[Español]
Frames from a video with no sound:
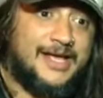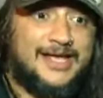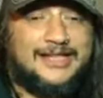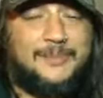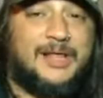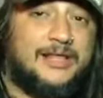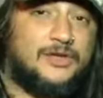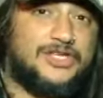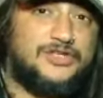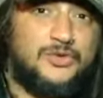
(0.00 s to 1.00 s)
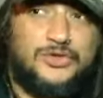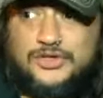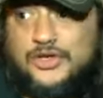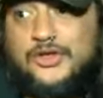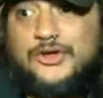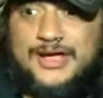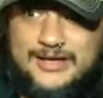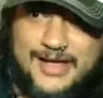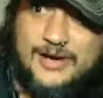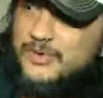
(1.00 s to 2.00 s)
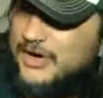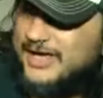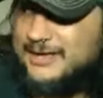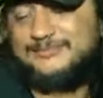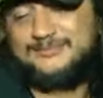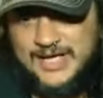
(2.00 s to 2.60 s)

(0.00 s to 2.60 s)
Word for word: el tema de los insultos, todo, es, como que